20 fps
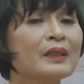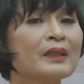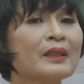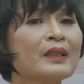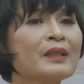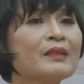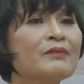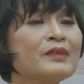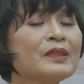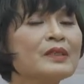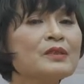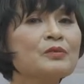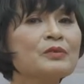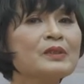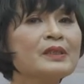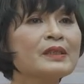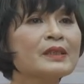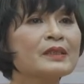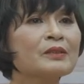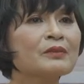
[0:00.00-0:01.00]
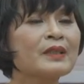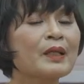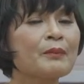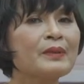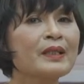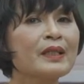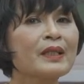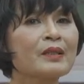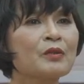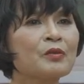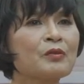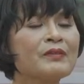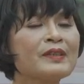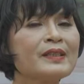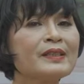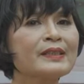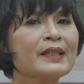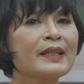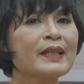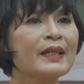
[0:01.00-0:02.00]
Đấy, ví dụ như là chúng ta biết là đối
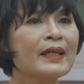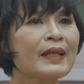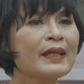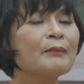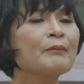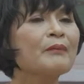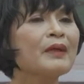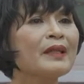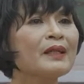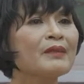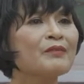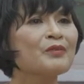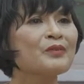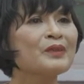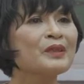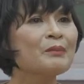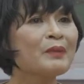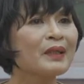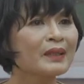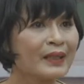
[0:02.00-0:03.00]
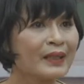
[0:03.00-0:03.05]
với trẻ em hay là phụ nữ mang